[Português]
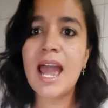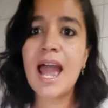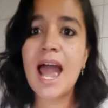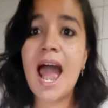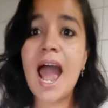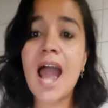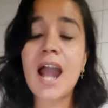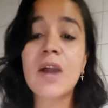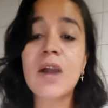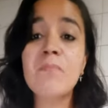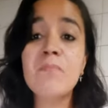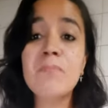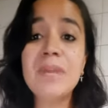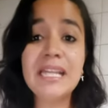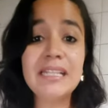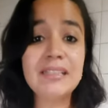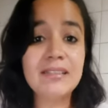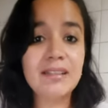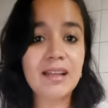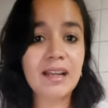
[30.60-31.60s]

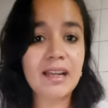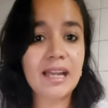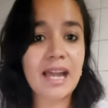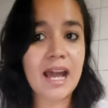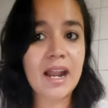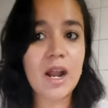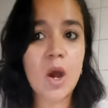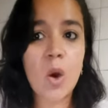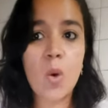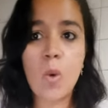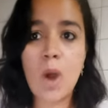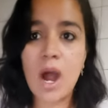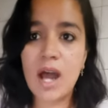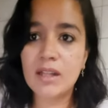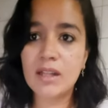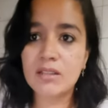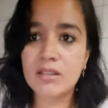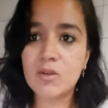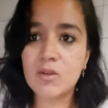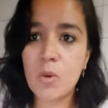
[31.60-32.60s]
Armita
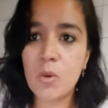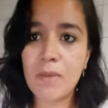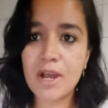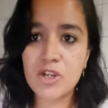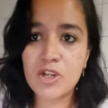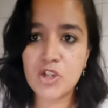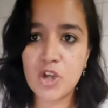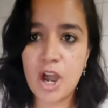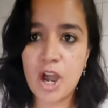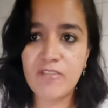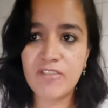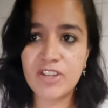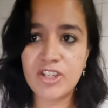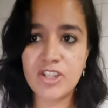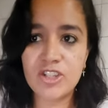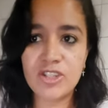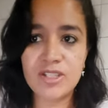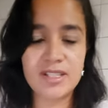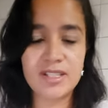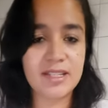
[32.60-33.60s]
Garawand, uma jovem
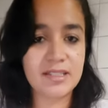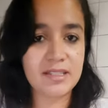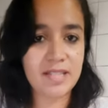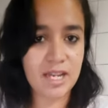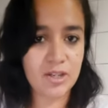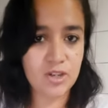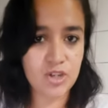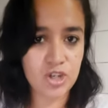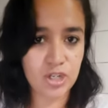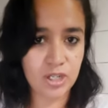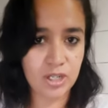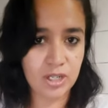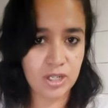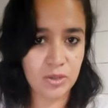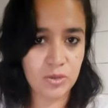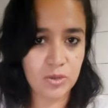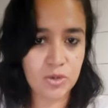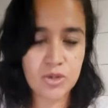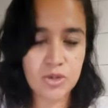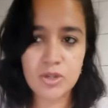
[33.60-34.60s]
de 17
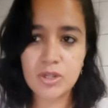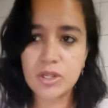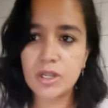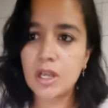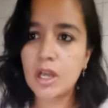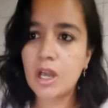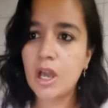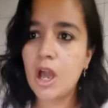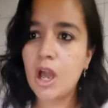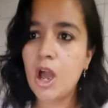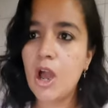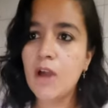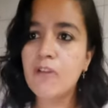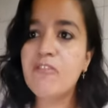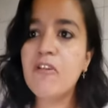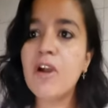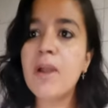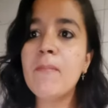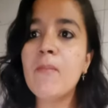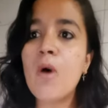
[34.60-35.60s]
anos,
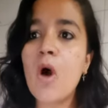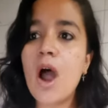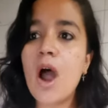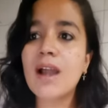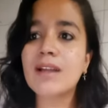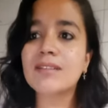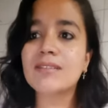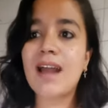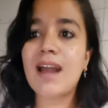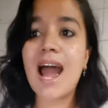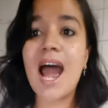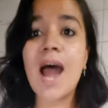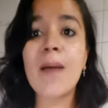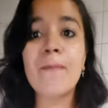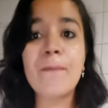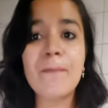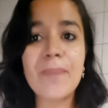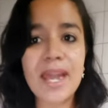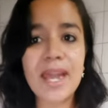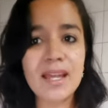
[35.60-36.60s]
foi morta
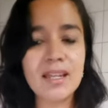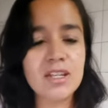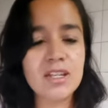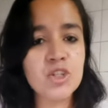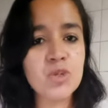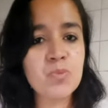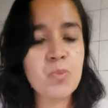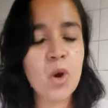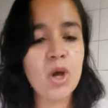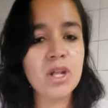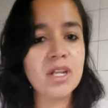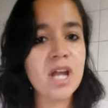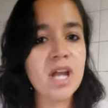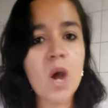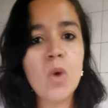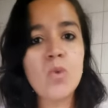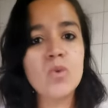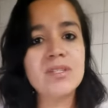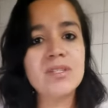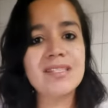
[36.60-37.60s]
apenas por
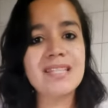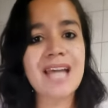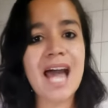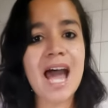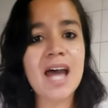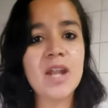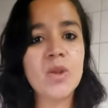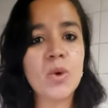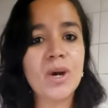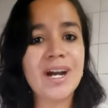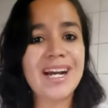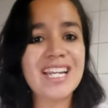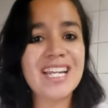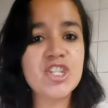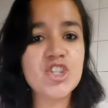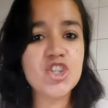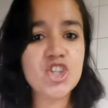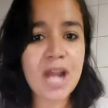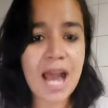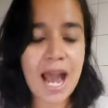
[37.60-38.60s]
não usar o
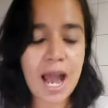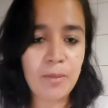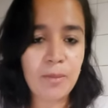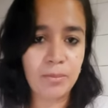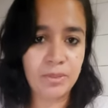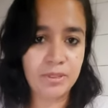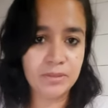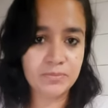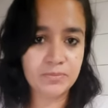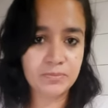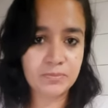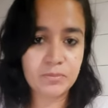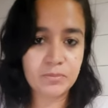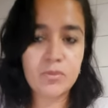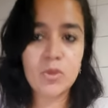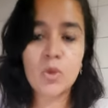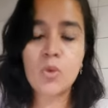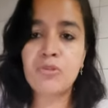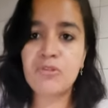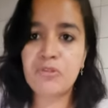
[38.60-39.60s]
hijab,
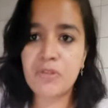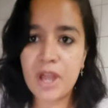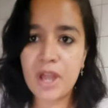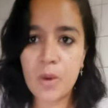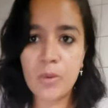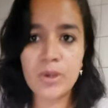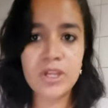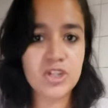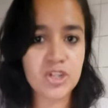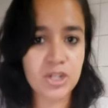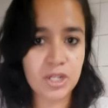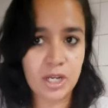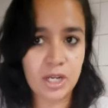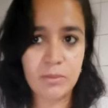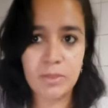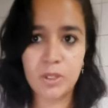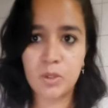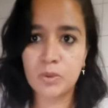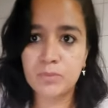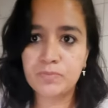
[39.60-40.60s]
o véu
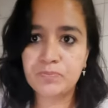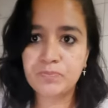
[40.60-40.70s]
islâmico.